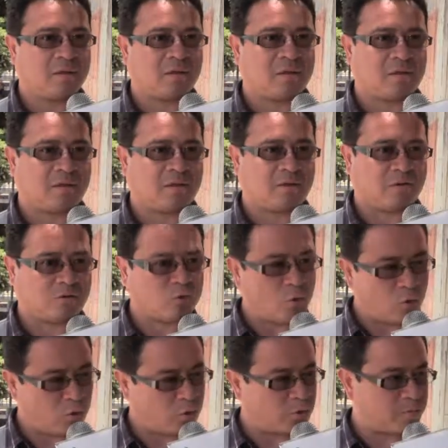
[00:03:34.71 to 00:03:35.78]
eh,
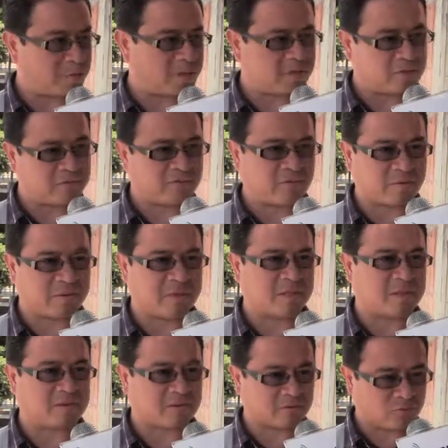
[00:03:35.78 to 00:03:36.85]
todos los padres de
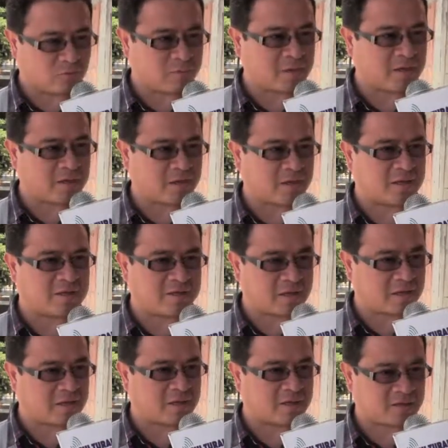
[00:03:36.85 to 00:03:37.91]
familia se sumen a
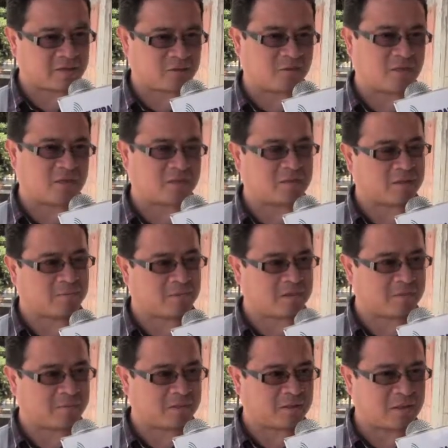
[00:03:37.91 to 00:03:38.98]
esta gestión del servicio
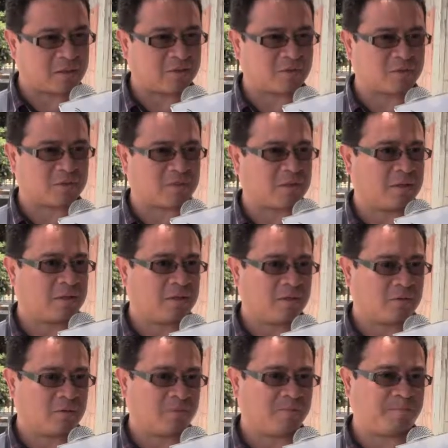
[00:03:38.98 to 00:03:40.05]
alimentario,
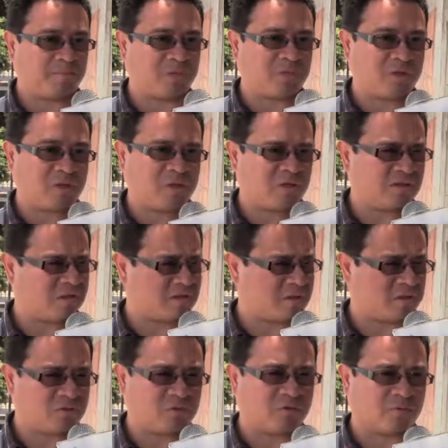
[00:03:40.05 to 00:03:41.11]
¿no? sin
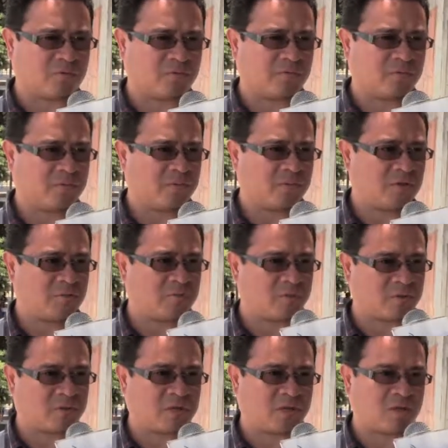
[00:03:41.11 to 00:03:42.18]
distinción,
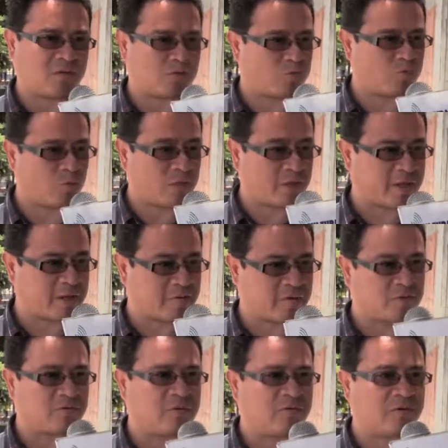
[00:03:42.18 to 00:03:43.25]
porque los
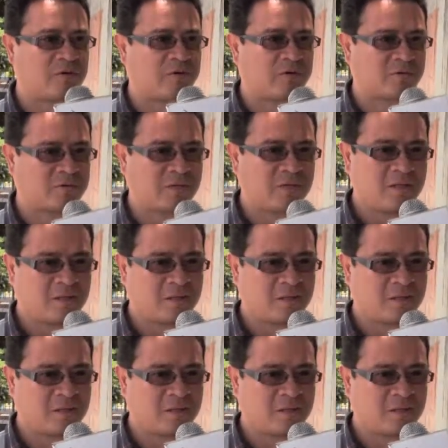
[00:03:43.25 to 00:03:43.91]
vulnerables son los niños.